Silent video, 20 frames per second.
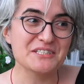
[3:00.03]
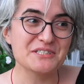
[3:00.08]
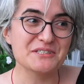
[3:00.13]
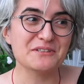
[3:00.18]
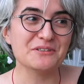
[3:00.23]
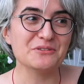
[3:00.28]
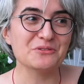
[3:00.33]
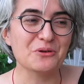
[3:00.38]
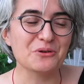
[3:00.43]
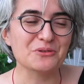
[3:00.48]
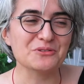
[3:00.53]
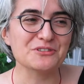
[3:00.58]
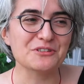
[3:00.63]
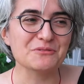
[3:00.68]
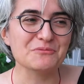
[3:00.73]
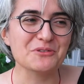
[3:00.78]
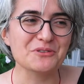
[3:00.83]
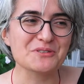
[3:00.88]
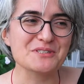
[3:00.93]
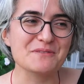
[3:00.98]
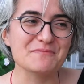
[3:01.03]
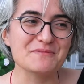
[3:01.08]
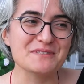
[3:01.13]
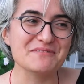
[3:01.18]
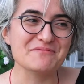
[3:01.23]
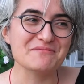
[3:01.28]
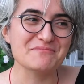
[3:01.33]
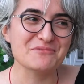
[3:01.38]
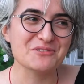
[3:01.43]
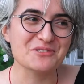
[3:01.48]
e, nokta mı yoksa
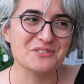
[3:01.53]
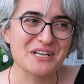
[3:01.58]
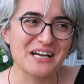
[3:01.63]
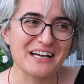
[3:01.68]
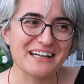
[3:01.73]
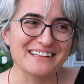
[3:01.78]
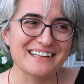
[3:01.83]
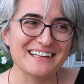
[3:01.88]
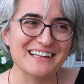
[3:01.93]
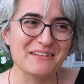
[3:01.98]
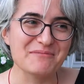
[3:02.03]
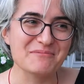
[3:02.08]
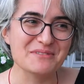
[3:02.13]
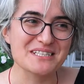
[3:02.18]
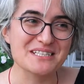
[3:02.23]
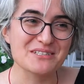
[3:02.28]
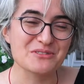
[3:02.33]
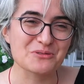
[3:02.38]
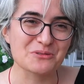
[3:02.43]
bizim mücadelemizin